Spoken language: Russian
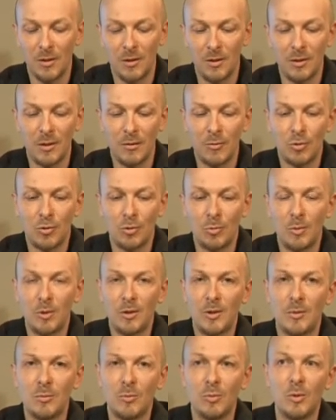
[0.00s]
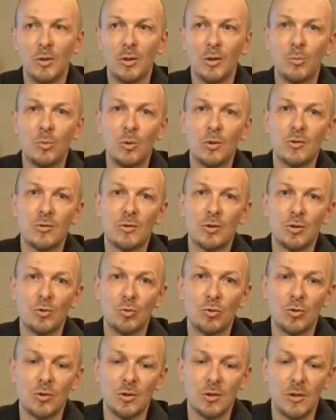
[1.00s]
Для того, чтобы этим умело пользоваться,
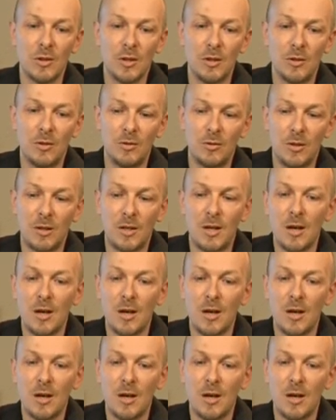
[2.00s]
нужно знать,